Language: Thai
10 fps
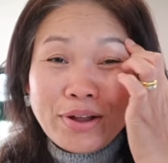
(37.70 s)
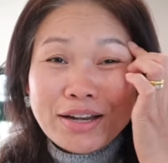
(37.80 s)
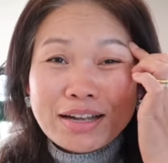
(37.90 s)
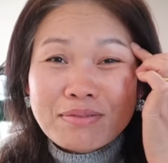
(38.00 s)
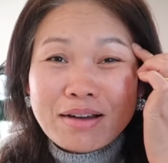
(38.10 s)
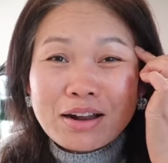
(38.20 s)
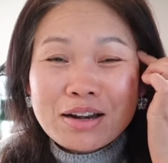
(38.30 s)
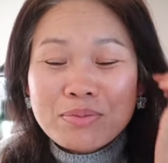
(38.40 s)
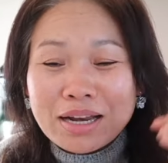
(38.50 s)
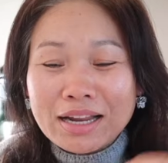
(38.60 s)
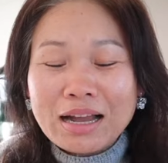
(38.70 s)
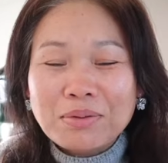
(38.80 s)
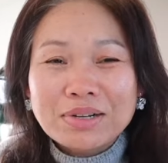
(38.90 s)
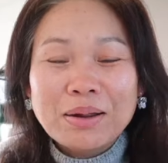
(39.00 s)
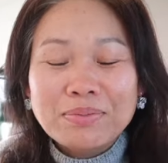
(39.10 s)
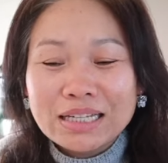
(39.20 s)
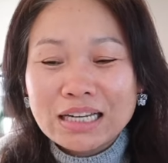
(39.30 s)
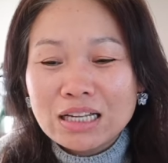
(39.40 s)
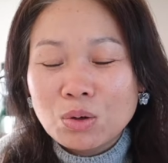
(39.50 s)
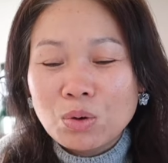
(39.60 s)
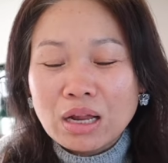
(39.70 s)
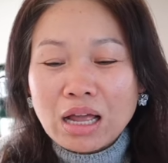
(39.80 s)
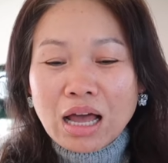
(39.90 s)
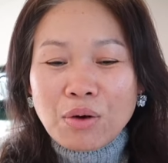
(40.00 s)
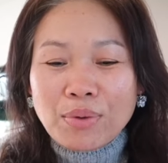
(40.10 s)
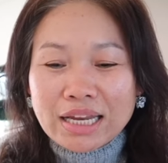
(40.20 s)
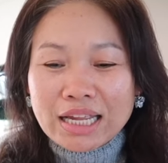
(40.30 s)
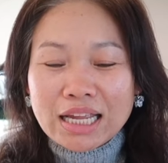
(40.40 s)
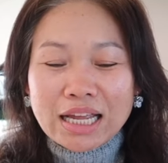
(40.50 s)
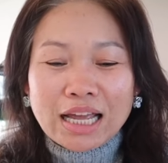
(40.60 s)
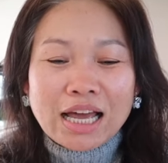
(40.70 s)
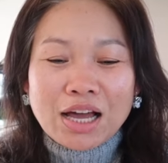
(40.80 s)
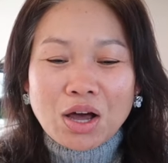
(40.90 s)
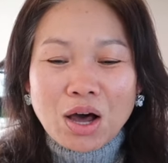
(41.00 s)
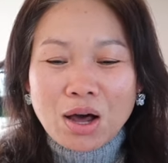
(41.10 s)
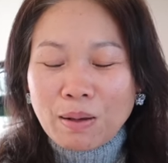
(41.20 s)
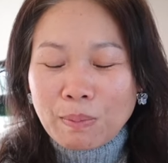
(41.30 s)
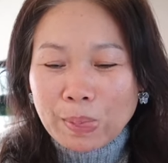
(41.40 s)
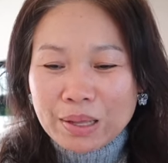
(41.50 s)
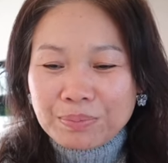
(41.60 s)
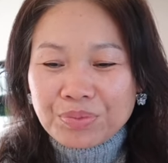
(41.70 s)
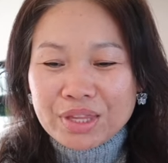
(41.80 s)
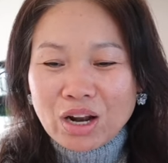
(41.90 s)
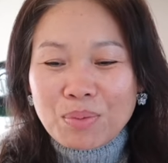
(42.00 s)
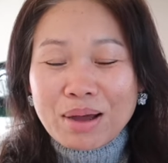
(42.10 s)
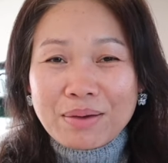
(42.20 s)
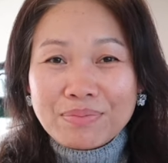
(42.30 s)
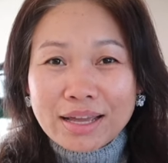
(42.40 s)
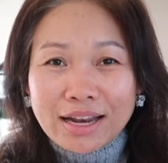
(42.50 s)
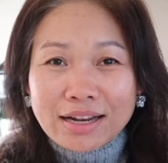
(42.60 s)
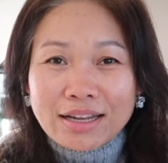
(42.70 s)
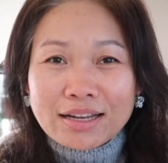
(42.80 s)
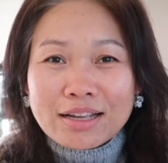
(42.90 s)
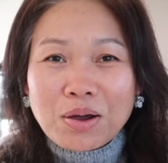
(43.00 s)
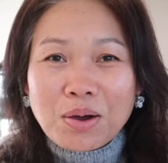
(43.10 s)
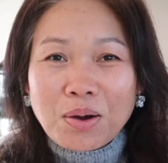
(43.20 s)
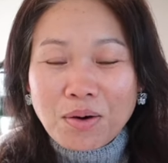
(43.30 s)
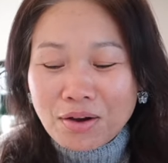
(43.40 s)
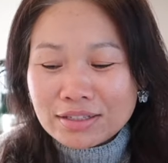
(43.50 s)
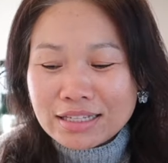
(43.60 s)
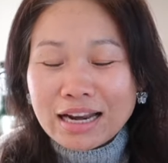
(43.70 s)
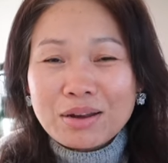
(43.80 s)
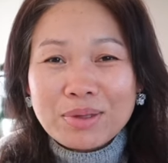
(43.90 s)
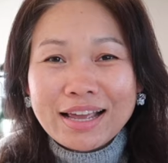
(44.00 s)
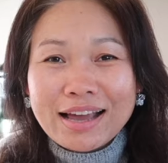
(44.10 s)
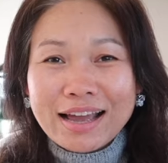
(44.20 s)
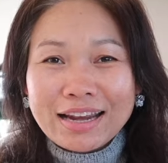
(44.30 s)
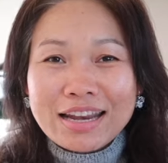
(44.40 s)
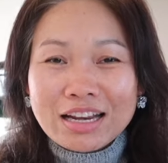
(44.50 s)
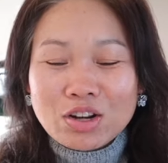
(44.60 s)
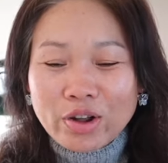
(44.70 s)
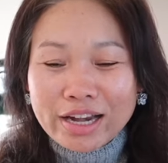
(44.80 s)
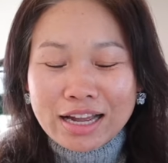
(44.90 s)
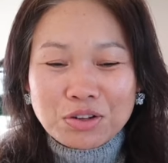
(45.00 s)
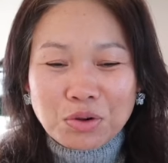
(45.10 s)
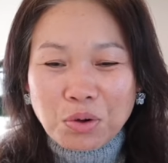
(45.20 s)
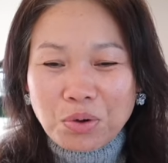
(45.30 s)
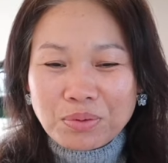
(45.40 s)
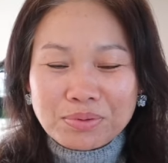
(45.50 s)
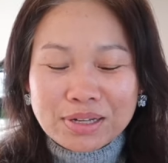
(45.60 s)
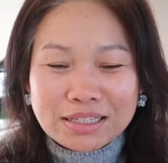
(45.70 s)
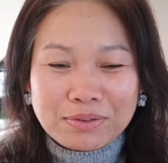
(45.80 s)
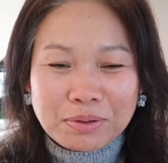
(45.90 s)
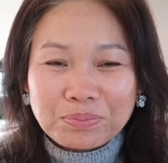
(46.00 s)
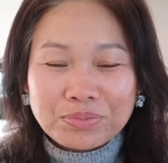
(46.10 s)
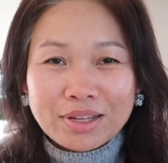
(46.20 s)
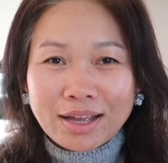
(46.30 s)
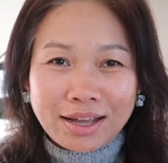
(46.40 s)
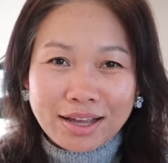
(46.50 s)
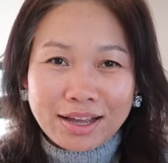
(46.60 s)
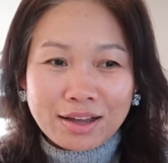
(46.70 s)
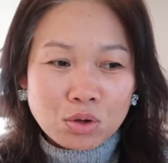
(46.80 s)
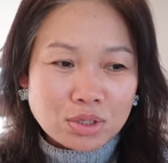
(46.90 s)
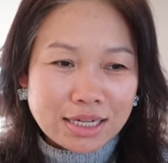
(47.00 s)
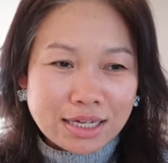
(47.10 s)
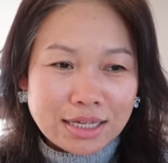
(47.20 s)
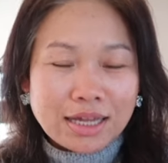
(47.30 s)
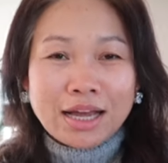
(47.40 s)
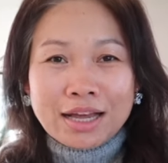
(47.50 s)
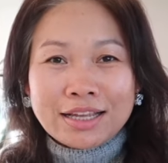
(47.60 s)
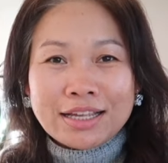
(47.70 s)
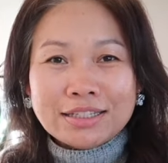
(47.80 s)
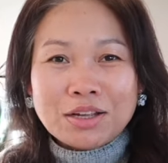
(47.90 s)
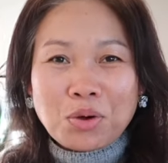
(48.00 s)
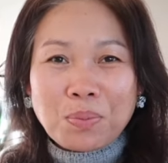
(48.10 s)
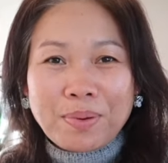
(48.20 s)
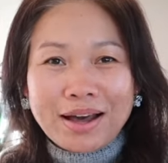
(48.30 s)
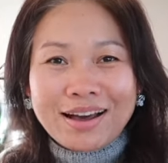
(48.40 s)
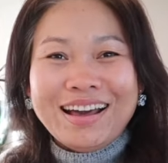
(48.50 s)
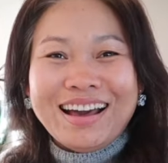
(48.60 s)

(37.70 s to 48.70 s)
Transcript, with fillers: เหนื่อยมากก็เลยไม่ได้ทำคลิปเลยนะ ทุกคน วันนี้ก็เดี๋ยวเรามาอัปเดตในเรื่องของสหรัฐอเมริกานิดหน่อยนะคะ ทุกคน เผื่อจะแบบาคนจะคิดถึงคูเปอร์